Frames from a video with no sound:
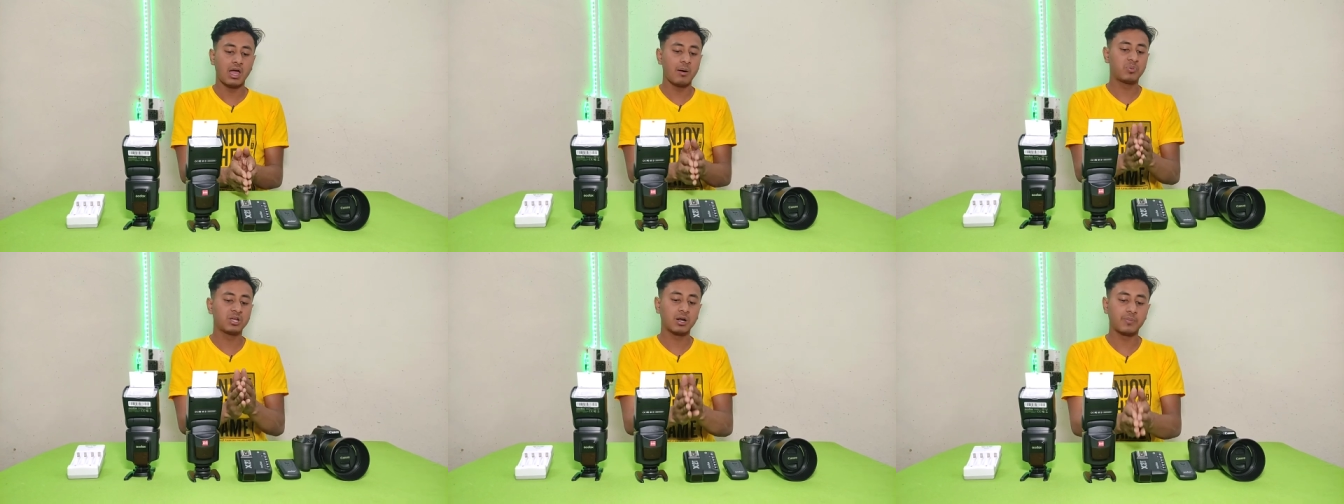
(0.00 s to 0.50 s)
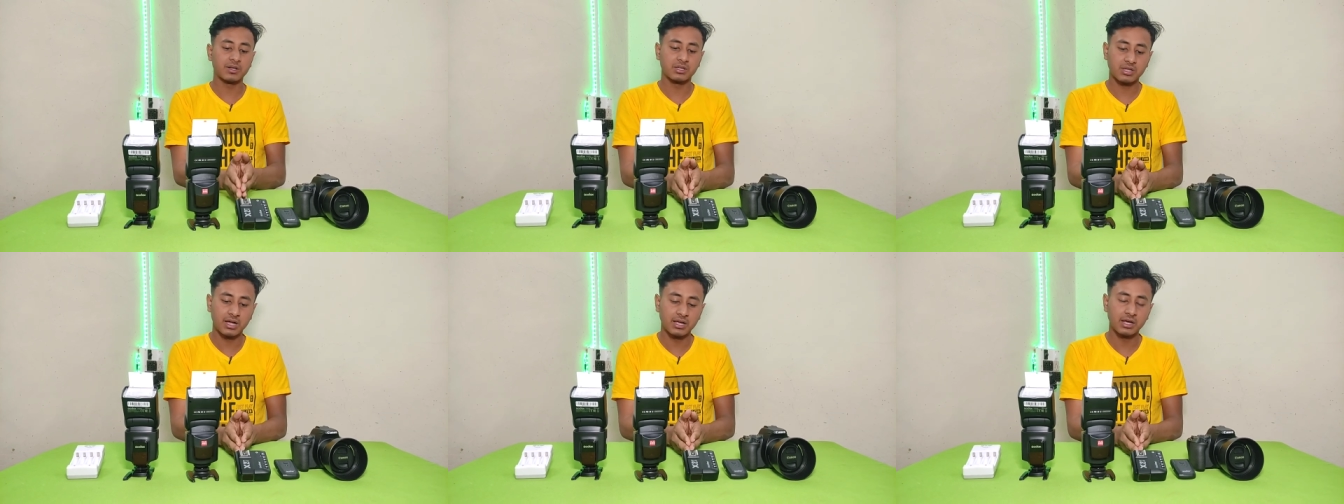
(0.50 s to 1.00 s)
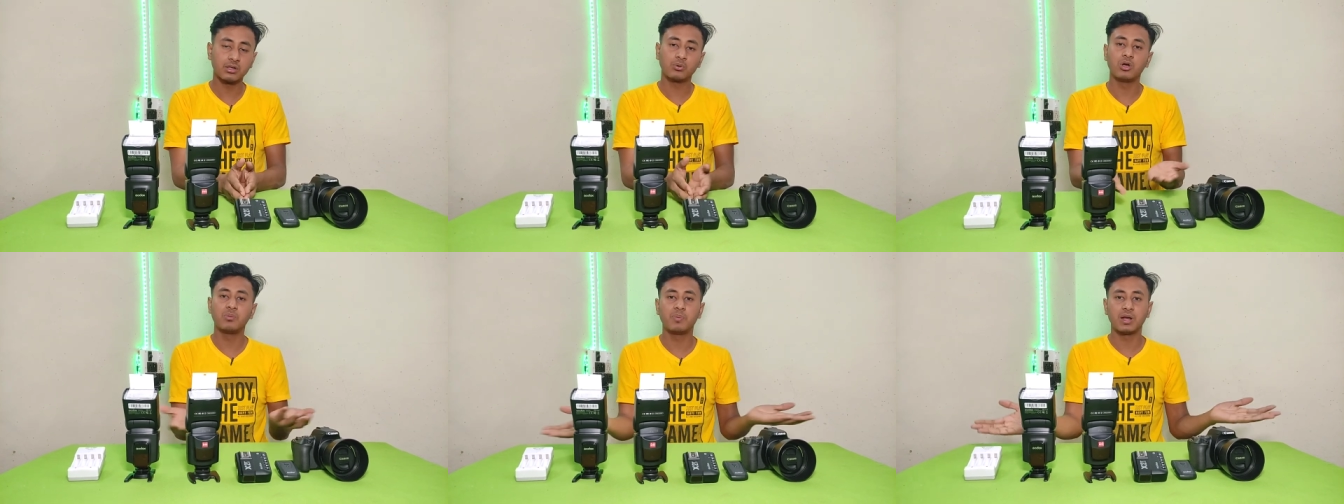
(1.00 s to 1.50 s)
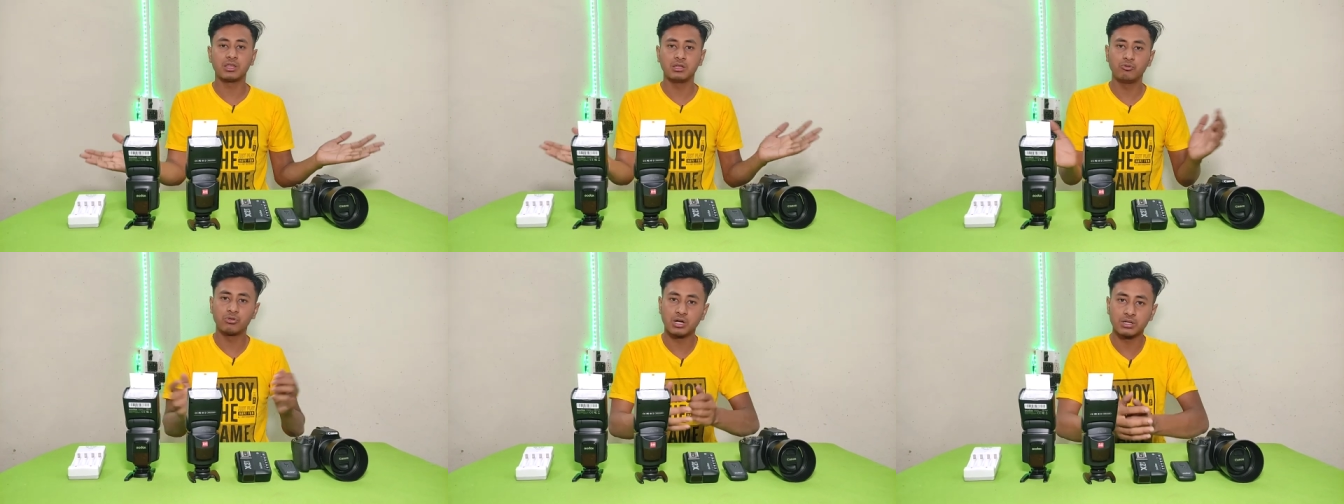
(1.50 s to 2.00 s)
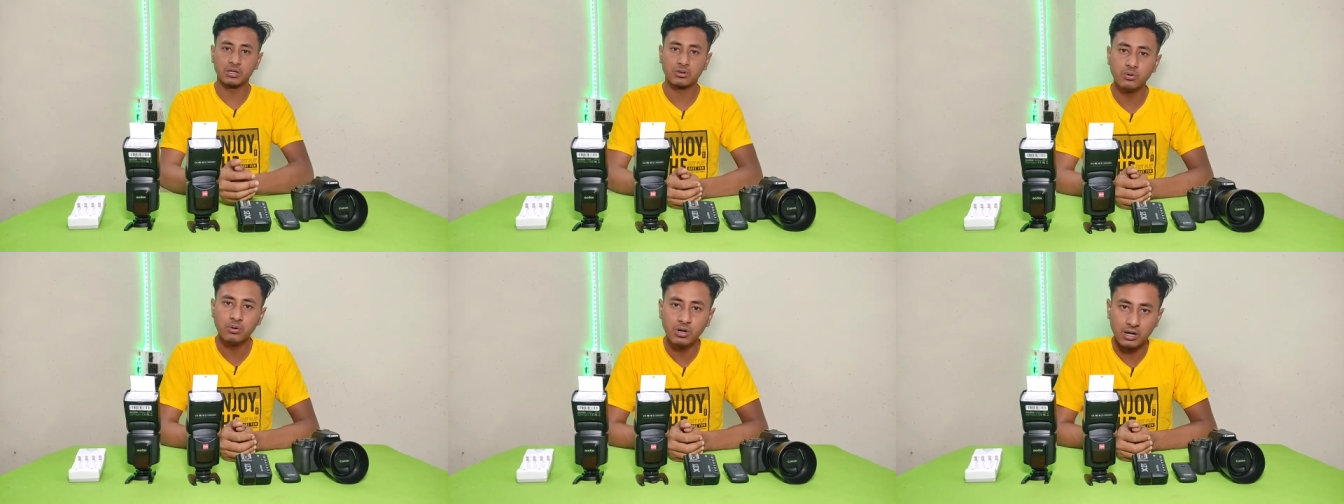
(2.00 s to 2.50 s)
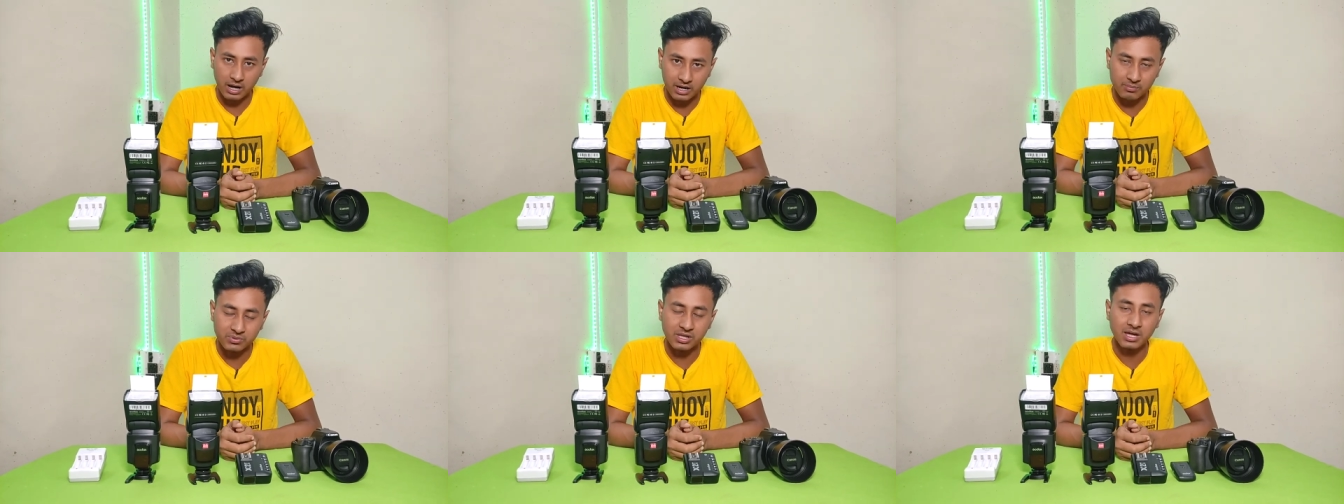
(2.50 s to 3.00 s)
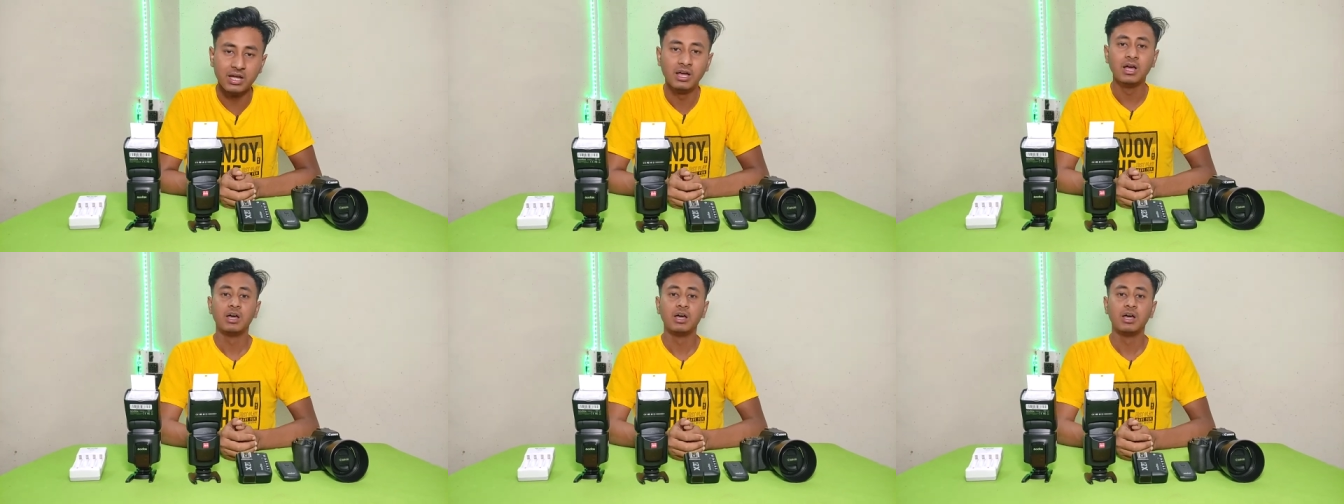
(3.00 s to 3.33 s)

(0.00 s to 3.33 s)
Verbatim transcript: ये आप ट्रिगर परचेस कर लेंगे तो कोई भी फ्लैश यूज़ कर सकते हो आराम से